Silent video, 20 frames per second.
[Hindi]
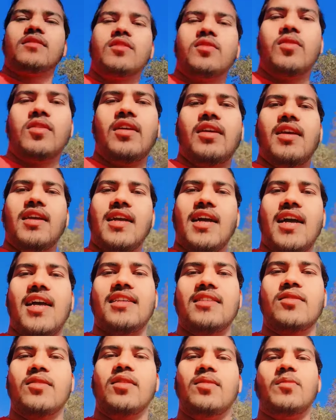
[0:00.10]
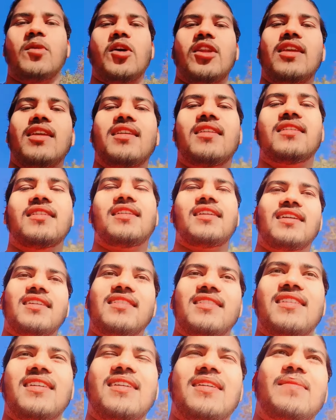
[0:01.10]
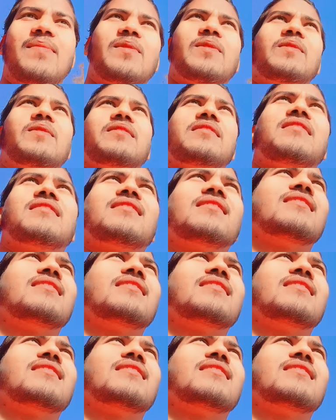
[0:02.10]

सो हे गाइस गुड मॉर्निंग कैसे हैं आप लोग